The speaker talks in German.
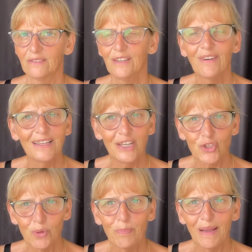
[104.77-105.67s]
Die waren ja
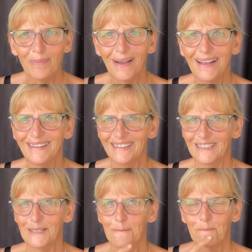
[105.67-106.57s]
schon ein paar Mal
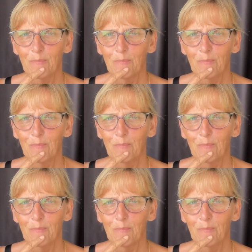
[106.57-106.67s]
hier.